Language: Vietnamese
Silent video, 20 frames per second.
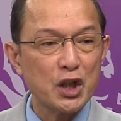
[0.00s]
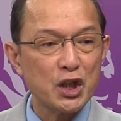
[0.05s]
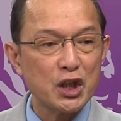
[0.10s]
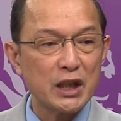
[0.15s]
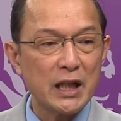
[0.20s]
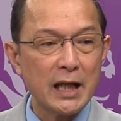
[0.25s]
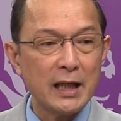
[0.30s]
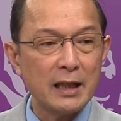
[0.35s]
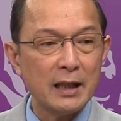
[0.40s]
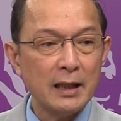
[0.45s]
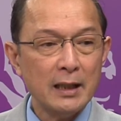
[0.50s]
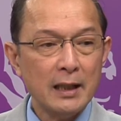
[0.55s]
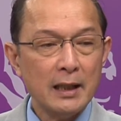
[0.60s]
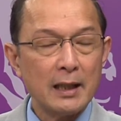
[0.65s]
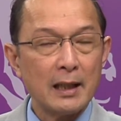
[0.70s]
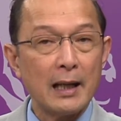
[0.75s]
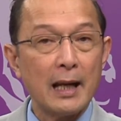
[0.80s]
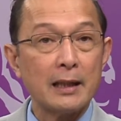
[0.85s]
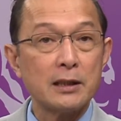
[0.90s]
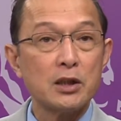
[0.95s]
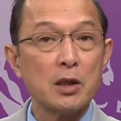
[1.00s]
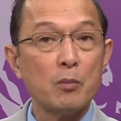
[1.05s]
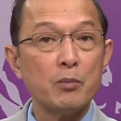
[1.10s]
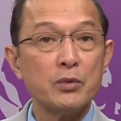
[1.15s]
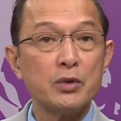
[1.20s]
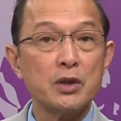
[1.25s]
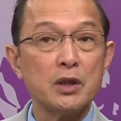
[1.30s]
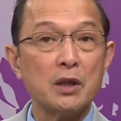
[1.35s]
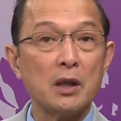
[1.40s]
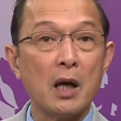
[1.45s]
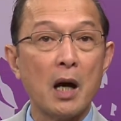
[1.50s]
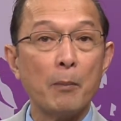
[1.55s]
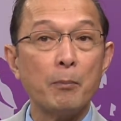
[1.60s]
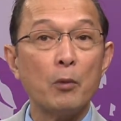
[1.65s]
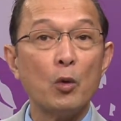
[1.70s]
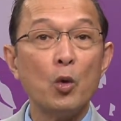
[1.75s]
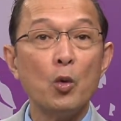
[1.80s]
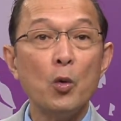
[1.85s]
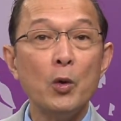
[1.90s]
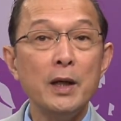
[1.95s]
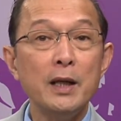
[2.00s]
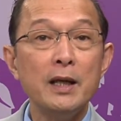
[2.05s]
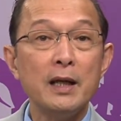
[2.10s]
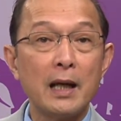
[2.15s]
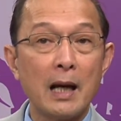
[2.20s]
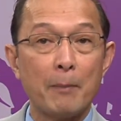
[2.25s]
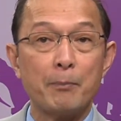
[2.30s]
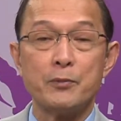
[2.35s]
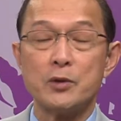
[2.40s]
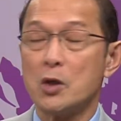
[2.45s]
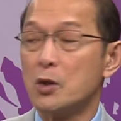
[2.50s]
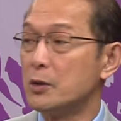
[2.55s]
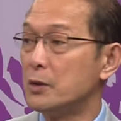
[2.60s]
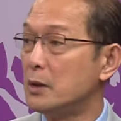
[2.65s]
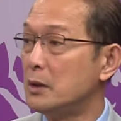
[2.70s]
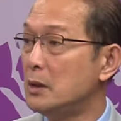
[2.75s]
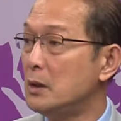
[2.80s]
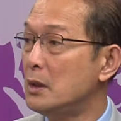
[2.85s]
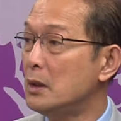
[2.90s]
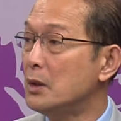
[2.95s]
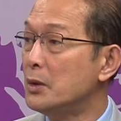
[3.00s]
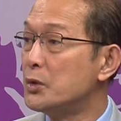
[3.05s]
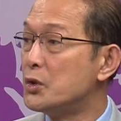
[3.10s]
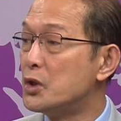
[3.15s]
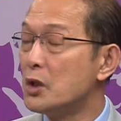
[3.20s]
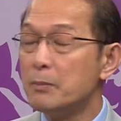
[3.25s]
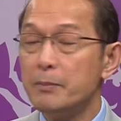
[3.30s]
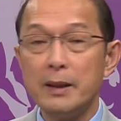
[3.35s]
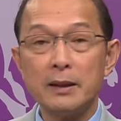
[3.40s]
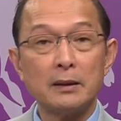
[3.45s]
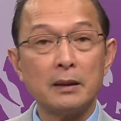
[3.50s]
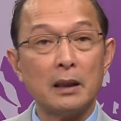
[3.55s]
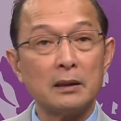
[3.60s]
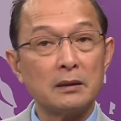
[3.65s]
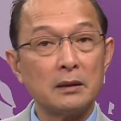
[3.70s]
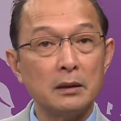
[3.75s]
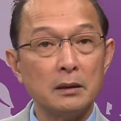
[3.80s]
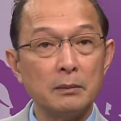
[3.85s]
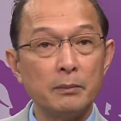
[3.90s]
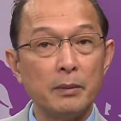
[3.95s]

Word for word: State là trong trường hợp nguy cấp rồi yeah. Dạ. chưa biết là từ